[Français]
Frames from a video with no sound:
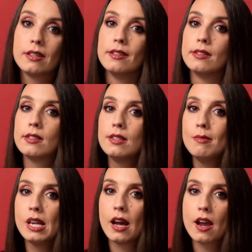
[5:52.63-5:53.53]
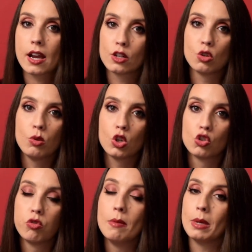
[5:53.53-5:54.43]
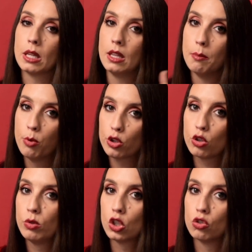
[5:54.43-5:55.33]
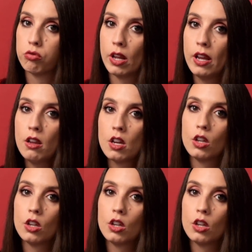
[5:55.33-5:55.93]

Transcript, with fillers: qui est similaire à celui que je voulais, mais qui n'est pas celui que je voulais.